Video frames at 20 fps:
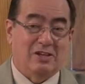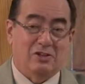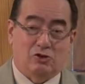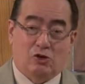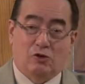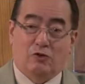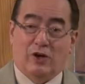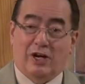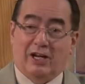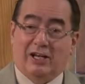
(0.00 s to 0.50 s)

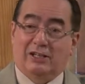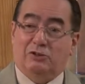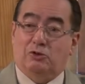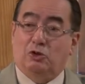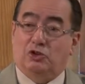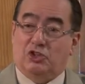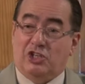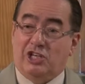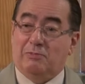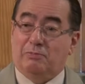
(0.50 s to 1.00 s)
Si fuera en
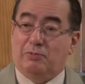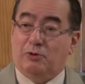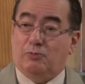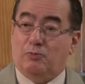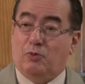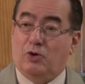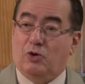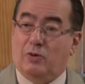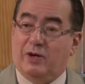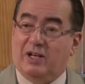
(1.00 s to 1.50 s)
estos tiempos,
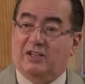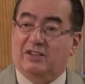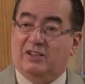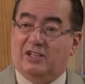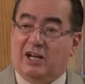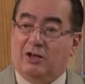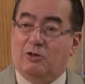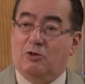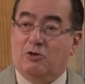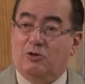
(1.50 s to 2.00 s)
pues hubiera
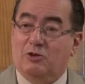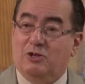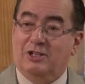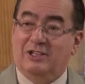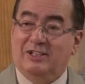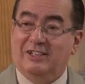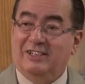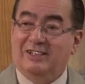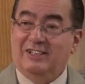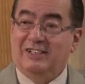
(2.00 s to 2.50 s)
entrado
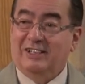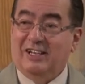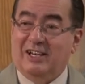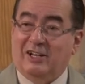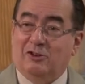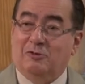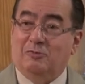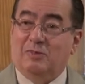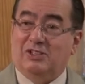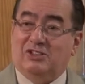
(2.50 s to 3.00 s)

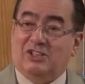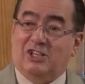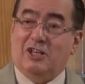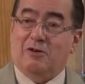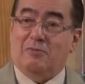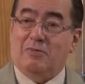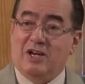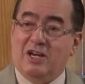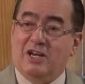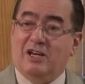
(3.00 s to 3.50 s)
en un
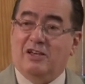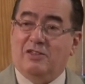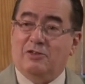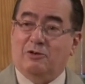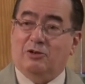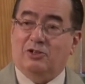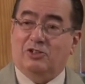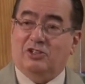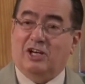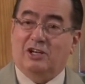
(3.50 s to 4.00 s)
Mercedes-Benz
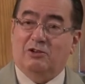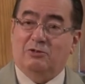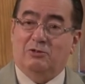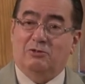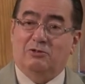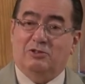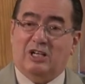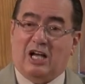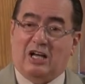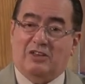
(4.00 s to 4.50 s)
o quizás en
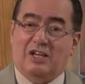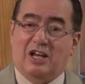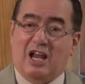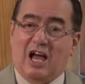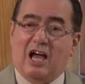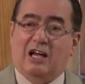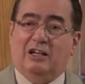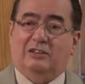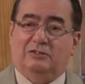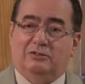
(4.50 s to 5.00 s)
un
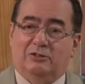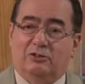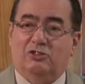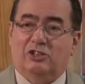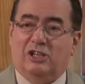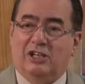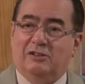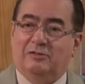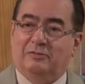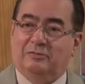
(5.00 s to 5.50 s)
Cadillac, no
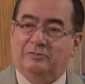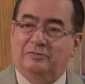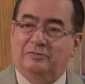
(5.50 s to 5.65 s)
sé.